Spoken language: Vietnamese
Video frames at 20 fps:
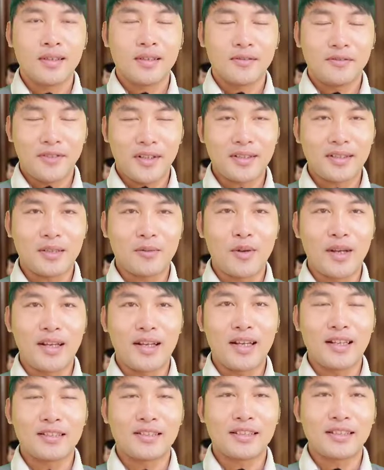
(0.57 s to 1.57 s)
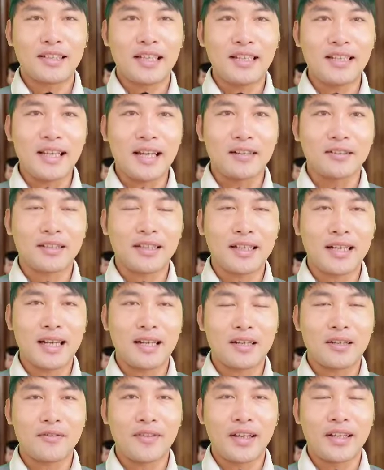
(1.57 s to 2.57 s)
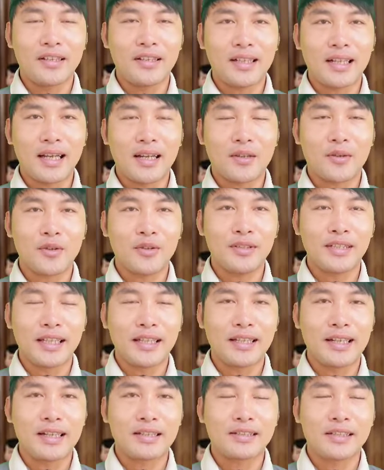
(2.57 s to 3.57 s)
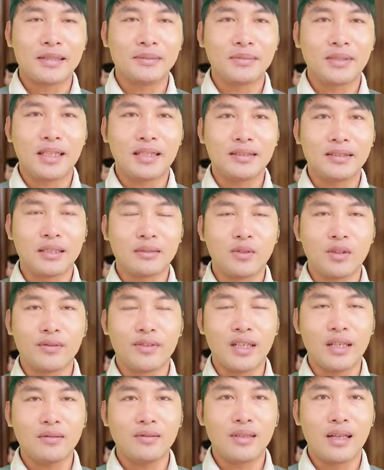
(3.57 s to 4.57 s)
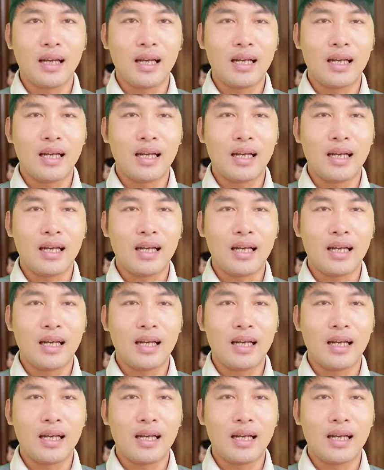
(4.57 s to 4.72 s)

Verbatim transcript: Vâng, Thành Nguyên à, xin kính chào tất cả quý vị, tất cả các chú anh chị đang xem kênh Thành Nguyên Vlog.